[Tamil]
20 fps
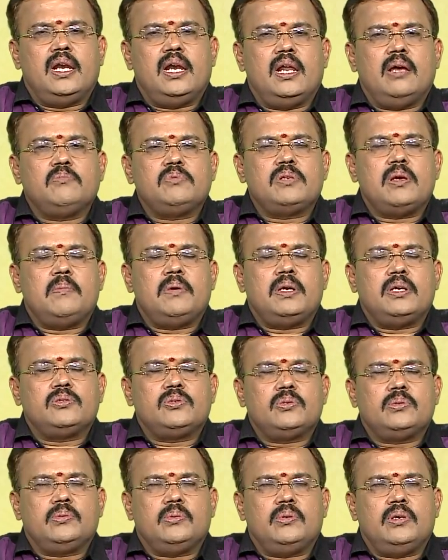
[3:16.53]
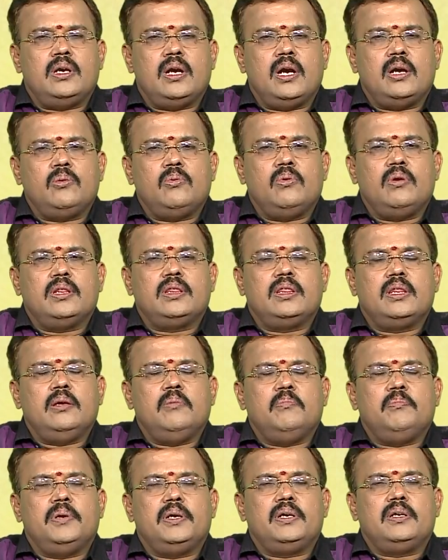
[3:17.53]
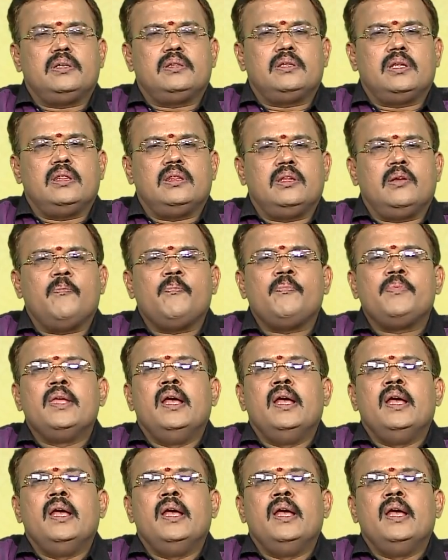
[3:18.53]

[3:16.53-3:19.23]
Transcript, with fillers: எல்லாம் சமரசத்துடன் அனுகூலத்தையும் பெற்றுத்தந்து